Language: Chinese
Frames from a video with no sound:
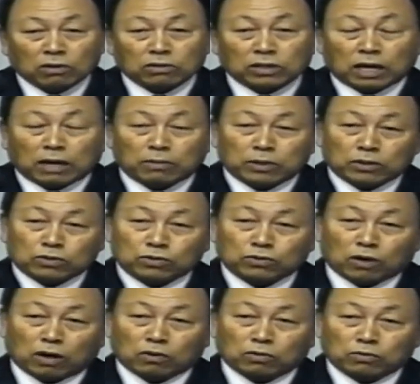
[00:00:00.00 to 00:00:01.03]
马太福音
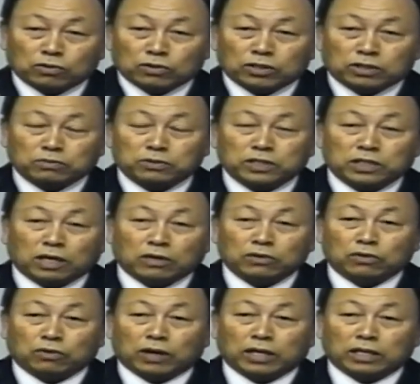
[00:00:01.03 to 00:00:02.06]
十一章二十八
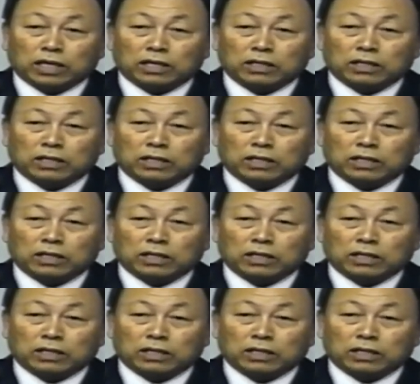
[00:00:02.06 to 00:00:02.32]
节。